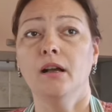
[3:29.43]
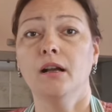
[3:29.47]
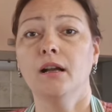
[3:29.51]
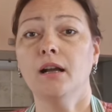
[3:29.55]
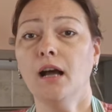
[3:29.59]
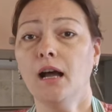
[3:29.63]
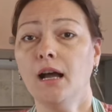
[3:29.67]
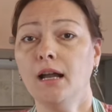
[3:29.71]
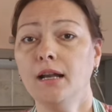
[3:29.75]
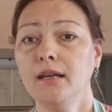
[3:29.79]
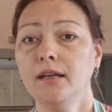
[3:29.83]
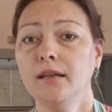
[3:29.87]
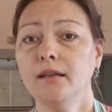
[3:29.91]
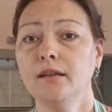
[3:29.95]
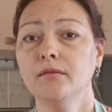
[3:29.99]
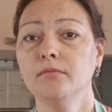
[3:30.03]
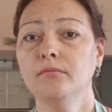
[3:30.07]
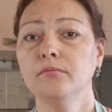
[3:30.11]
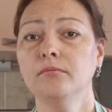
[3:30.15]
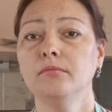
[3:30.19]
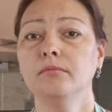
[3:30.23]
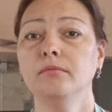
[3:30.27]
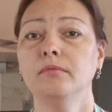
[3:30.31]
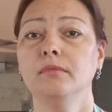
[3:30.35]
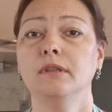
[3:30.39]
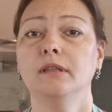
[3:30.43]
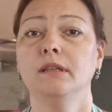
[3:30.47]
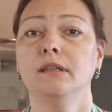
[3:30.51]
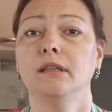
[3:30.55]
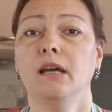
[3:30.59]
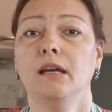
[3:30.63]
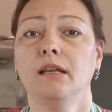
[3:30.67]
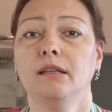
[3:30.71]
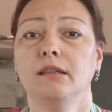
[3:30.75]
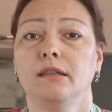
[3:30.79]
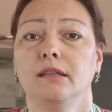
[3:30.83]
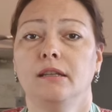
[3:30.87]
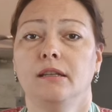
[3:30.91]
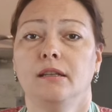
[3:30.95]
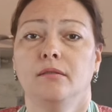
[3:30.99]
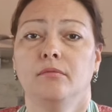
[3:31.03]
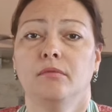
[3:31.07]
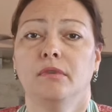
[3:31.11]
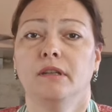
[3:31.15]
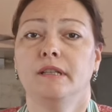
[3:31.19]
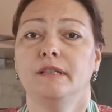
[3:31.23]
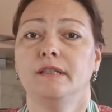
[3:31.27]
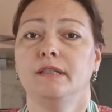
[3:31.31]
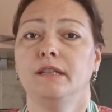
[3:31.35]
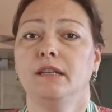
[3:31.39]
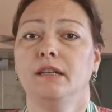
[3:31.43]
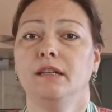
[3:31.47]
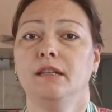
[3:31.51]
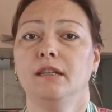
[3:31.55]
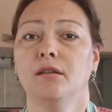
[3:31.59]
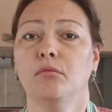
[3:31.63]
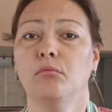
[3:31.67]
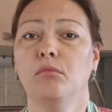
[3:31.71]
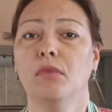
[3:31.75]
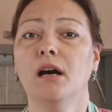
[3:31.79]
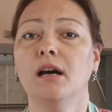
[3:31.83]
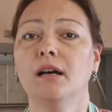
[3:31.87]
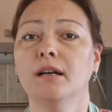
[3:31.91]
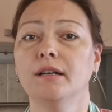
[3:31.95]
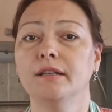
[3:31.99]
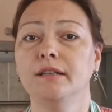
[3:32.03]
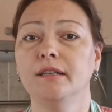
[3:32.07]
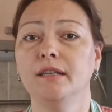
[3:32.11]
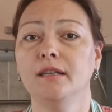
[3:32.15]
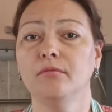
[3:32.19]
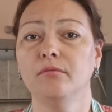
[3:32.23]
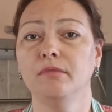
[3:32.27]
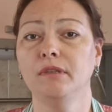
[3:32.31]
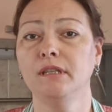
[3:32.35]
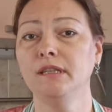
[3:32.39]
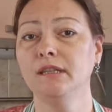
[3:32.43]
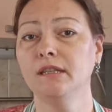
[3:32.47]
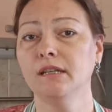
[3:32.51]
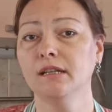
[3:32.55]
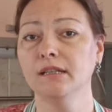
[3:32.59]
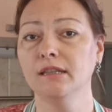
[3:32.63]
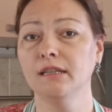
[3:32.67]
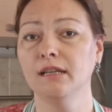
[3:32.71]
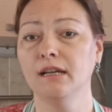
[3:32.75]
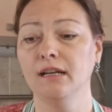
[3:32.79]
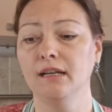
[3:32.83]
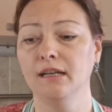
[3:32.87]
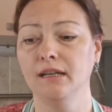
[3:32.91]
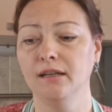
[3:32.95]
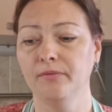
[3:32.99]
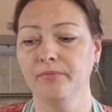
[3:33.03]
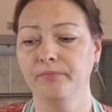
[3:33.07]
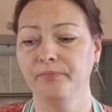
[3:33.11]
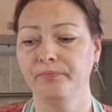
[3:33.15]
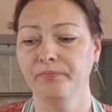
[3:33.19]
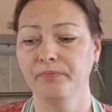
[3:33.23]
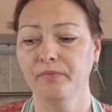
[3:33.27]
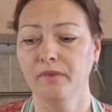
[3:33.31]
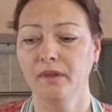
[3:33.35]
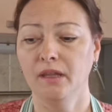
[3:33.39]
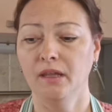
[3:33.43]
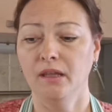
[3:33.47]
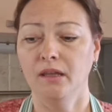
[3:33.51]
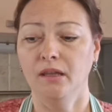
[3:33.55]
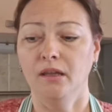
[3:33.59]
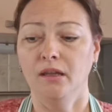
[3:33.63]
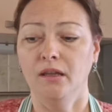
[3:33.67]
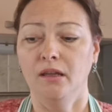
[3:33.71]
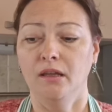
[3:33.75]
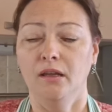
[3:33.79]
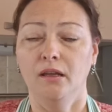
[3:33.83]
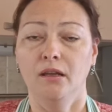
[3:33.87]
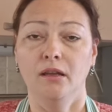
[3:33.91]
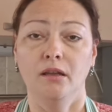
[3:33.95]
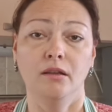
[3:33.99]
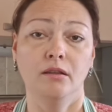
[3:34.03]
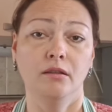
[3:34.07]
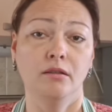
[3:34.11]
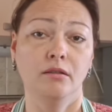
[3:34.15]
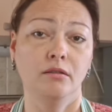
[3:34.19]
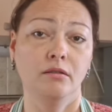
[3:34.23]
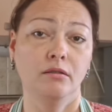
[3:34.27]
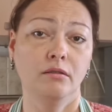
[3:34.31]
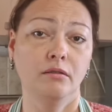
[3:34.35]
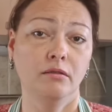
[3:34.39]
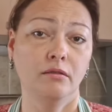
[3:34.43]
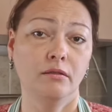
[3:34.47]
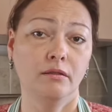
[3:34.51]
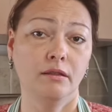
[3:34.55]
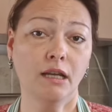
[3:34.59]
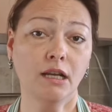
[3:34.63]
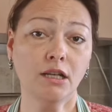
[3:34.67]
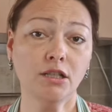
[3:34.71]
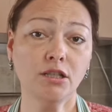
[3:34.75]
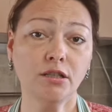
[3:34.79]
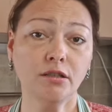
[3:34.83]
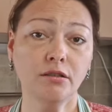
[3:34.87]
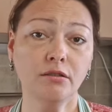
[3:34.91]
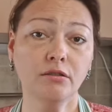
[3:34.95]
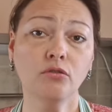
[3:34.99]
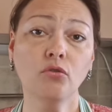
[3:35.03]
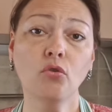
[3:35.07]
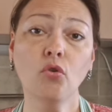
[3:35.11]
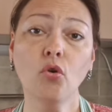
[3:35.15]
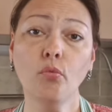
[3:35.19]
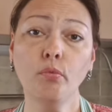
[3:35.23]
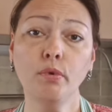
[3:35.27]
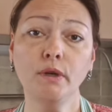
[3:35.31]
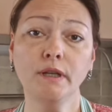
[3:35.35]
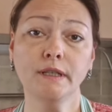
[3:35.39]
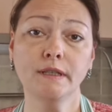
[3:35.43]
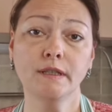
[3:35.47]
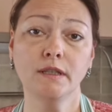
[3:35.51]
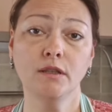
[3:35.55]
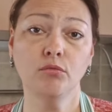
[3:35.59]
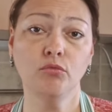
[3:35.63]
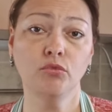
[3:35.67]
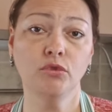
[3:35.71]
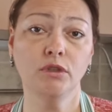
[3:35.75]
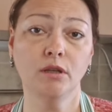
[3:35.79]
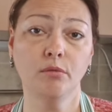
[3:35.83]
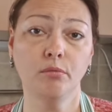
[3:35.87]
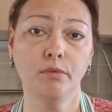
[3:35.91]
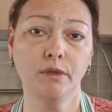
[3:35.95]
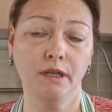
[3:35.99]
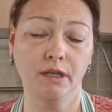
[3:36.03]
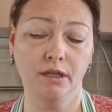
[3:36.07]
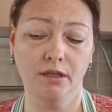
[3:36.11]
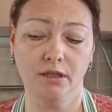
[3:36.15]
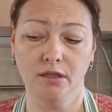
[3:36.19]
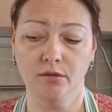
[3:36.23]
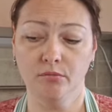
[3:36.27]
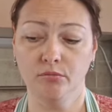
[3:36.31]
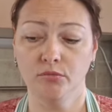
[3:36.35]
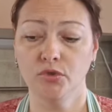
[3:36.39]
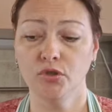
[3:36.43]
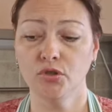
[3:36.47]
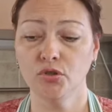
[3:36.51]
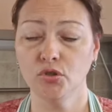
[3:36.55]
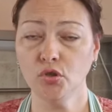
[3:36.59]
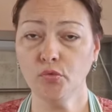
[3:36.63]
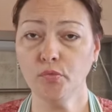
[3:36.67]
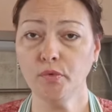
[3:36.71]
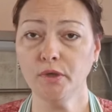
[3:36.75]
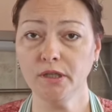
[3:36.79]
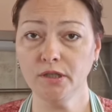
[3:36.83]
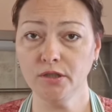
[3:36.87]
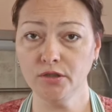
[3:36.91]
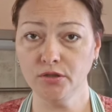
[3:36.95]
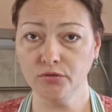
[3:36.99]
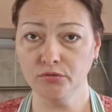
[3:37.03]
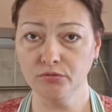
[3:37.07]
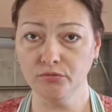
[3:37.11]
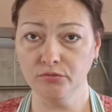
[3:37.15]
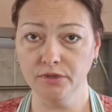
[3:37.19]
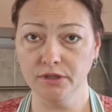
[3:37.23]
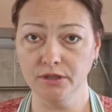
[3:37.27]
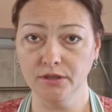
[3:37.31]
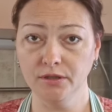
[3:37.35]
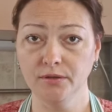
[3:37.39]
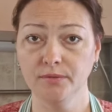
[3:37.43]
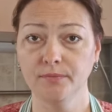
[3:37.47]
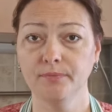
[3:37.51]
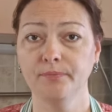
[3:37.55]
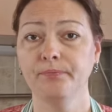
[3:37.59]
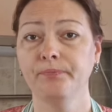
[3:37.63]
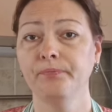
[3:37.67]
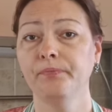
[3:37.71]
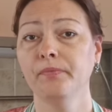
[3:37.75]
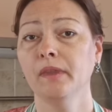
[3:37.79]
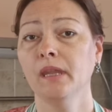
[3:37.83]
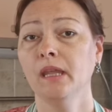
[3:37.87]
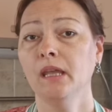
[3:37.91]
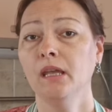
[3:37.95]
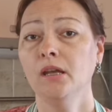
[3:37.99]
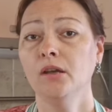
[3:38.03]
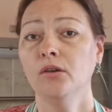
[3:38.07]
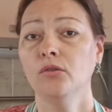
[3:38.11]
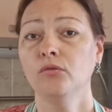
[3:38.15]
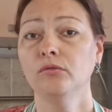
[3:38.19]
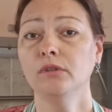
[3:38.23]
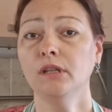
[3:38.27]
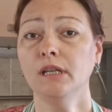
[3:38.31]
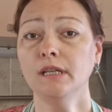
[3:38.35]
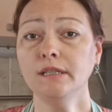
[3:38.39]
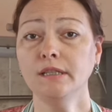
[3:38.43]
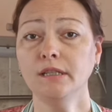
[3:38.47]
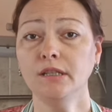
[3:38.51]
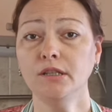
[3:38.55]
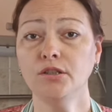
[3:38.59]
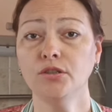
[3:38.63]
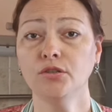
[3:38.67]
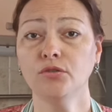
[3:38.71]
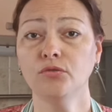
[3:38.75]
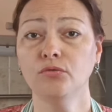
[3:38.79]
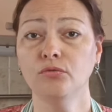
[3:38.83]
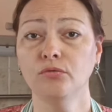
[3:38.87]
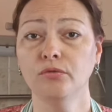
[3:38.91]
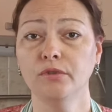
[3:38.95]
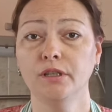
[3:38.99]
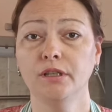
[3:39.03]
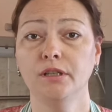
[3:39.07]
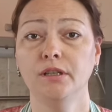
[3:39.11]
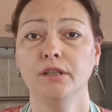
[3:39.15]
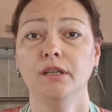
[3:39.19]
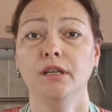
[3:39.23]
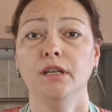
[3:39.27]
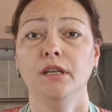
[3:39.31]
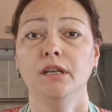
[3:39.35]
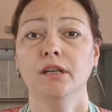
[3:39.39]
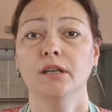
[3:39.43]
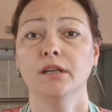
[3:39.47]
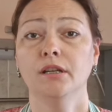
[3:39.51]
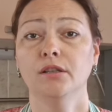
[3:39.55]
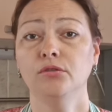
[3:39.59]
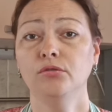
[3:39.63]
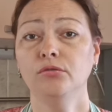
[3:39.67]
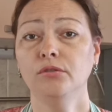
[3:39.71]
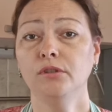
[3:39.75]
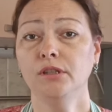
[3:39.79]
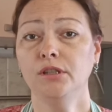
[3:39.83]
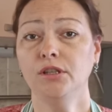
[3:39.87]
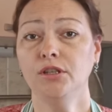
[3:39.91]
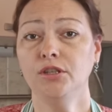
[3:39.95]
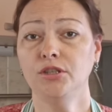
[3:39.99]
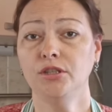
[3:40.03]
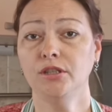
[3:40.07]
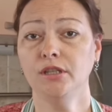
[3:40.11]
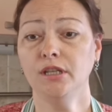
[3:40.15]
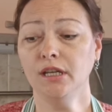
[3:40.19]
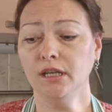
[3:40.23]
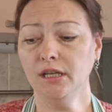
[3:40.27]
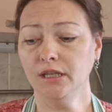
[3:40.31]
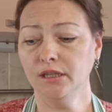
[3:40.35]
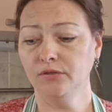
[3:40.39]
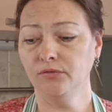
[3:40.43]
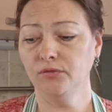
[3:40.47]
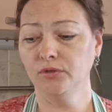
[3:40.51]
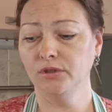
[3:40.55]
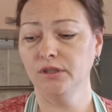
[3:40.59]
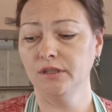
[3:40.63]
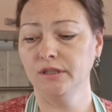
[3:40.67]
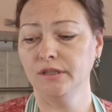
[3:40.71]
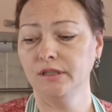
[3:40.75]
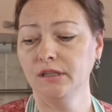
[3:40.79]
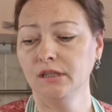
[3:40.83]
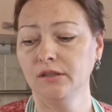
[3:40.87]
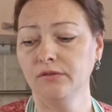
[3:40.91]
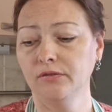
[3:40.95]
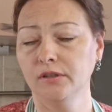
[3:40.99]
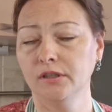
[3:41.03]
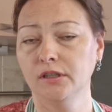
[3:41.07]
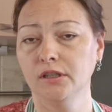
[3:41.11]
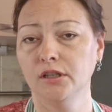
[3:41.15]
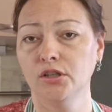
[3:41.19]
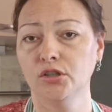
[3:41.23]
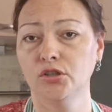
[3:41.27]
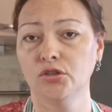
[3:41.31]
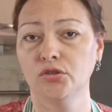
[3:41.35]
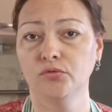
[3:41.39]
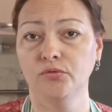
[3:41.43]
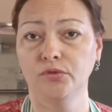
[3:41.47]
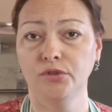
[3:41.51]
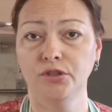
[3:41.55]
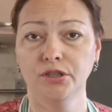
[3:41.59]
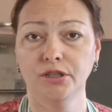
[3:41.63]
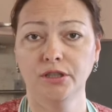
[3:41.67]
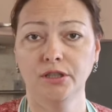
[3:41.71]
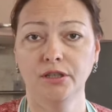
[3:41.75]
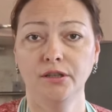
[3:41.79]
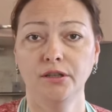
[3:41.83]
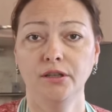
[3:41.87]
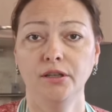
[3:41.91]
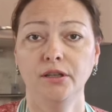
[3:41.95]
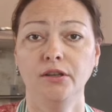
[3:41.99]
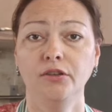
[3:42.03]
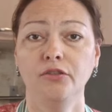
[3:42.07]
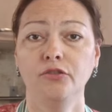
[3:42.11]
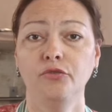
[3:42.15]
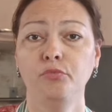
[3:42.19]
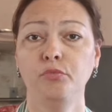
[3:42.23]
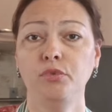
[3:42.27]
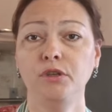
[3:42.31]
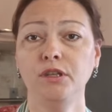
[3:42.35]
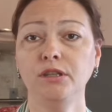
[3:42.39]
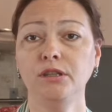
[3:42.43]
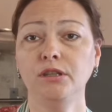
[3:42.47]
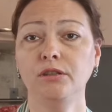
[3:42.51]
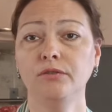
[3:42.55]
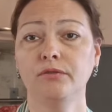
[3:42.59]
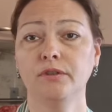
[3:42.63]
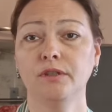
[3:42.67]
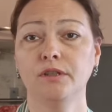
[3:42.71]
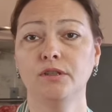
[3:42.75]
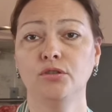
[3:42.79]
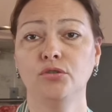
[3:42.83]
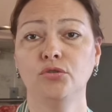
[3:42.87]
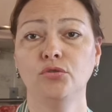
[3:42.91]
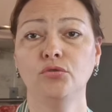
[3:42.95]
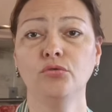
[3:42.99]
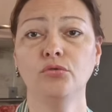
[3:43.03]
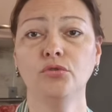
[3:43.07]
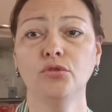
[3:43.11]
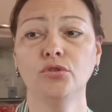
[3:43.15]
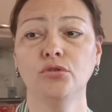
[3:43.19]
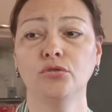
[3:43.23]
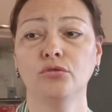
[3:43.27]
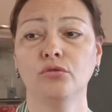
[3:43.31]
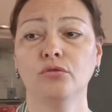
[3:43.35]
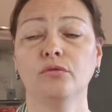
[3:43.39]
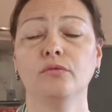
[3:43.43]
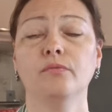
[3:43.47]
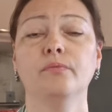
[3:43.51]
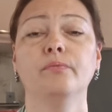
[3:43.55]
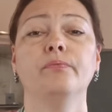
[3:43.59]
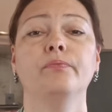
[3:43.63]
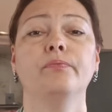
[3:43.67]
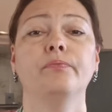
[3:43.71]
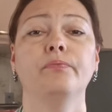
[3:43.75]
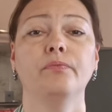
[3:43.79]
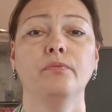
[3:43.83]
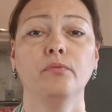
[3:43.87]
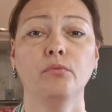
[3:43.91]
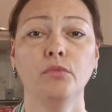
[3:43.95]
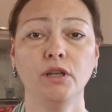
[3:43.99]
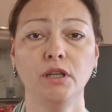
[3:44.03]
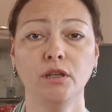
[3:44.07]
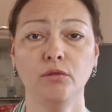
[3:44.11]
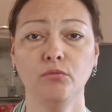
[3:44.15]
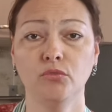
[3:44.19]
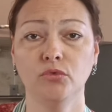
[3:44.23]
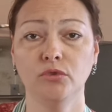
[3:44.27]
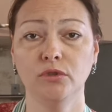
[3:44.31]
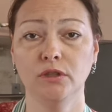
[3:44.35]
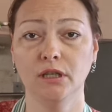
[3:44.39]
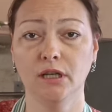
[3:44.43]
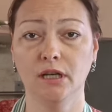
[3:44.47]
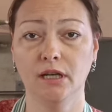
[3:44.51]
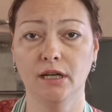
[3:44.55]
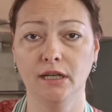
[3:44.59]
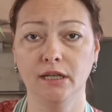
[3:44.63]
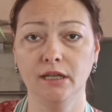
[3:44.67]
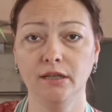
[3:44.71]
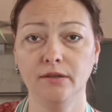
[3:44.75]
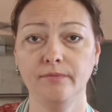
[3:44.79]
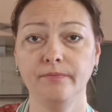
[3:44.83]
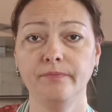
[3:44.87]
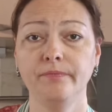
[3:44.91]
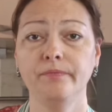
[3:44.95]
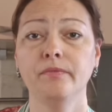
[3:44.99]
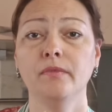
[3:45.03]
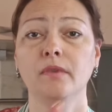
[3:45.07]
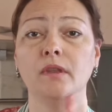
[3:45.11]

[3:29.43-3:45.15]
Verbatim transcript: калием, натрием отдельно, магнием и так далее. Даже комплексным удобрением. Что происходит? у нас есть корень, который начинает вот из этого горшочка впитывать то, что мы ему дали,